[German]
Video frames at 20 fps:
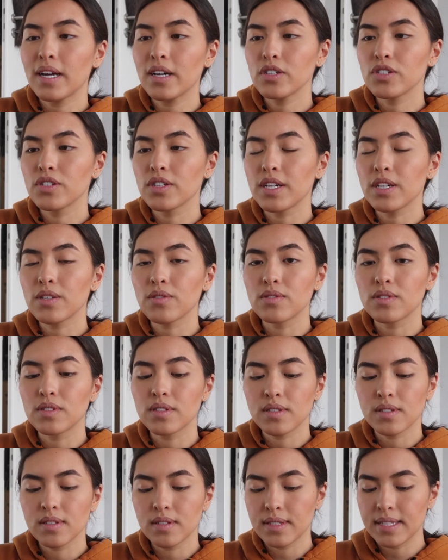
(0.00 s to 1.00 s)
angeschrägt und
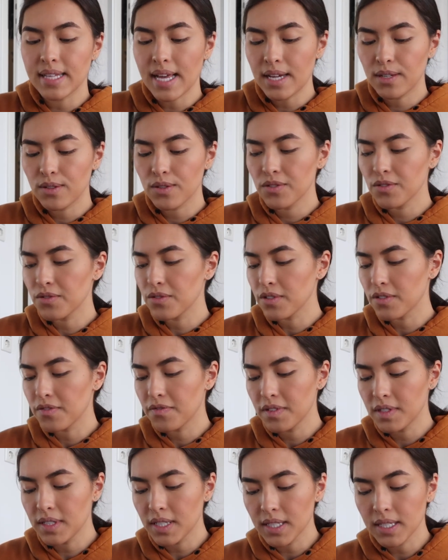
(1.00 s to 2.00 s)
ist sehr dünn und ich
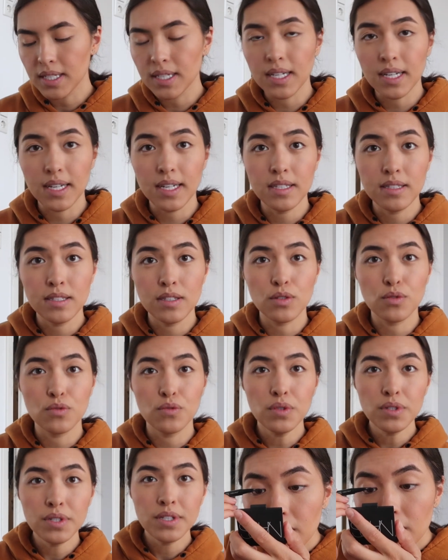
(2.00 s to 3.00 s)
finde den richtig
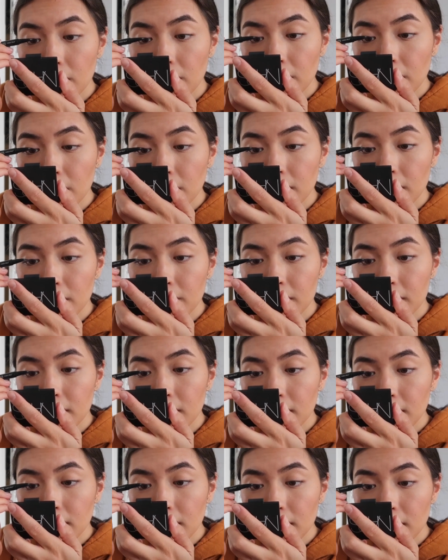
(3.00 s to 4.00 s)
gut. Und ihr könnt damit
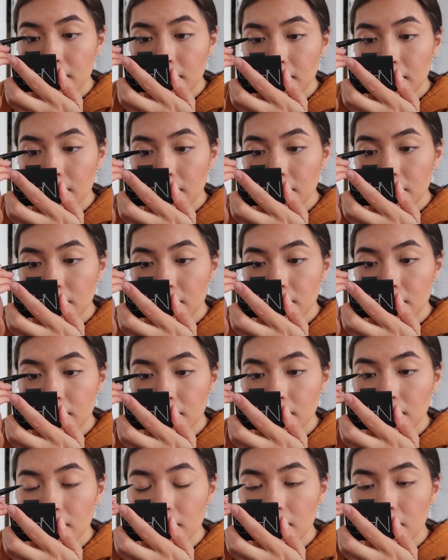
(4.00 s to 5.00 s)
halt richtig,
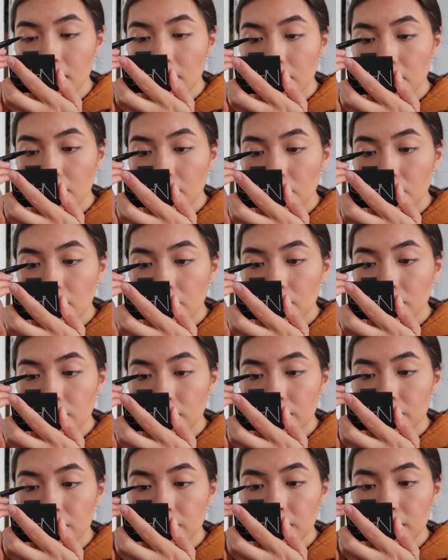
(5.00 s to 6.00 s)
richtig
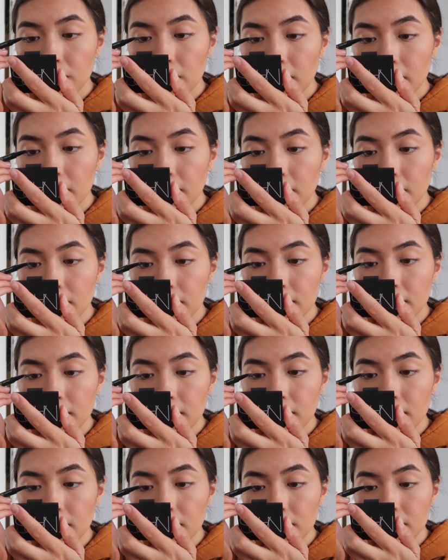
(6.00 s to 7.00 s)
dünne Linien
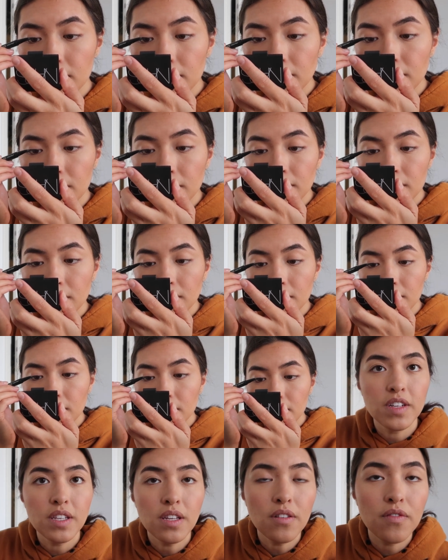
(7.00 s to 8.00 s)
ziehen, also...
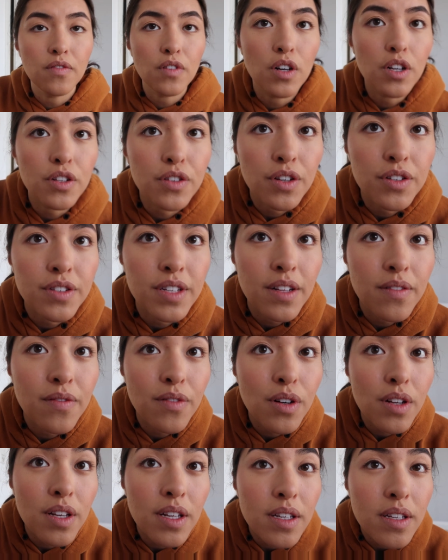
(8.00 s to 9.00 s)
Wenn ihr wollt, könnt ihr halt
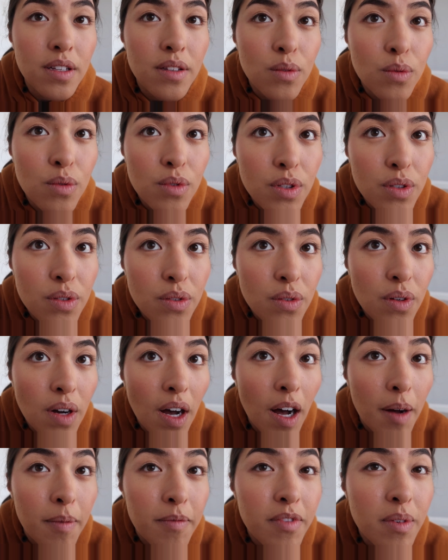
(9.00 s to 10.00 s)
wirklich nur
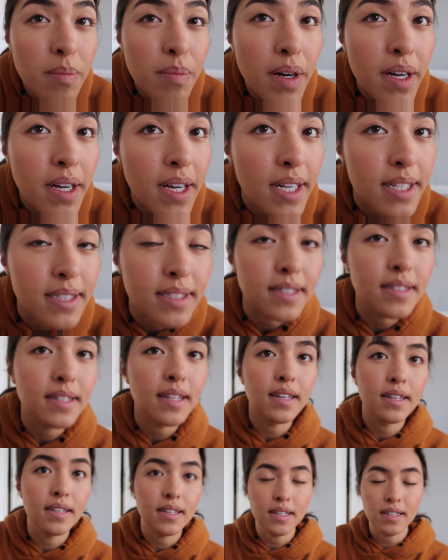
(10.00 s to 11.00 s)
so am Wimpernkranz
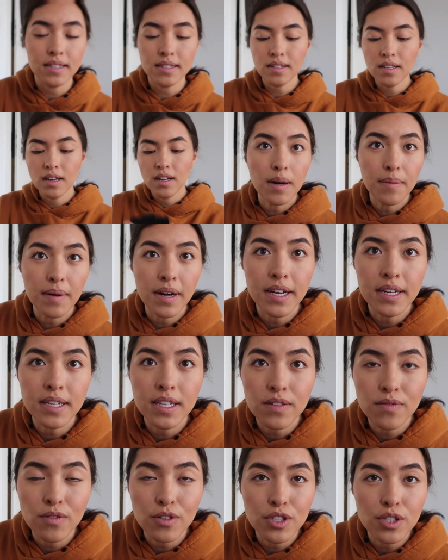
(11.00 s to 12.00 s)
entlang gehen. Aber
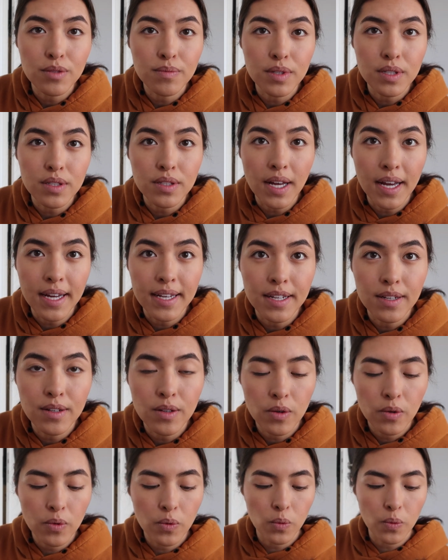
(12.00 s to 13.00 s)
eigentlich wollte ich mir jetzt
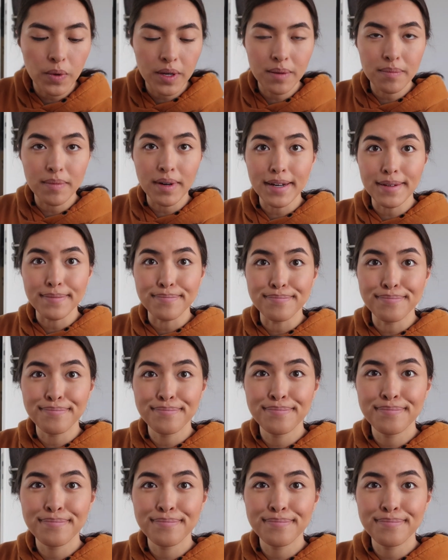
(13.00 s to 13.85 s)
einen Wing machen.